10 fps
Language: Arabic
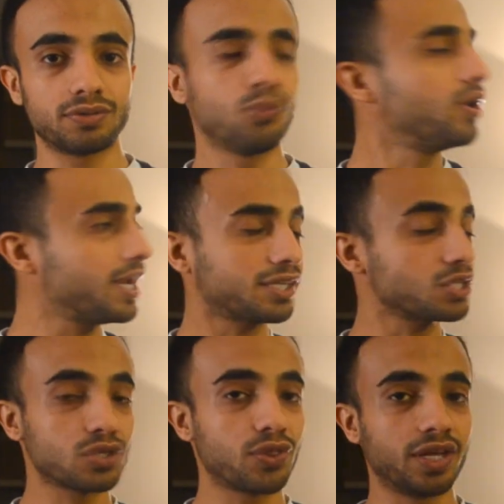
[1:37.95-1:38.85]
ولا اي
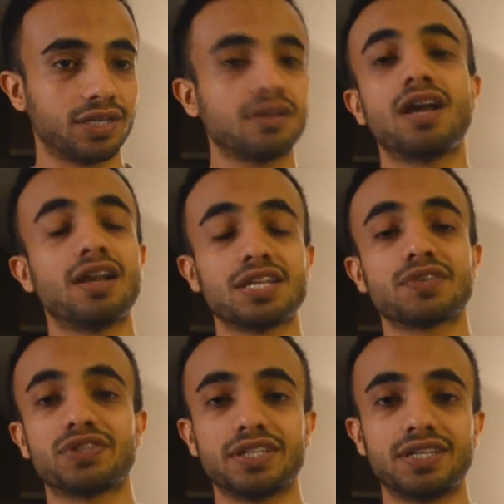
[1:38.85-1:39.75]
تخصص ثاني لا
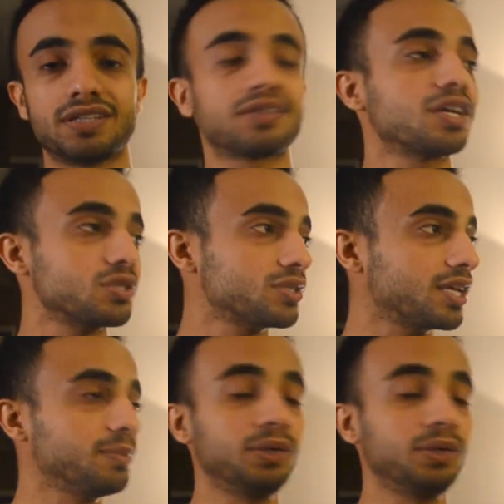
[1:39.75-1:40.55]
للاسف الشديد التخصصات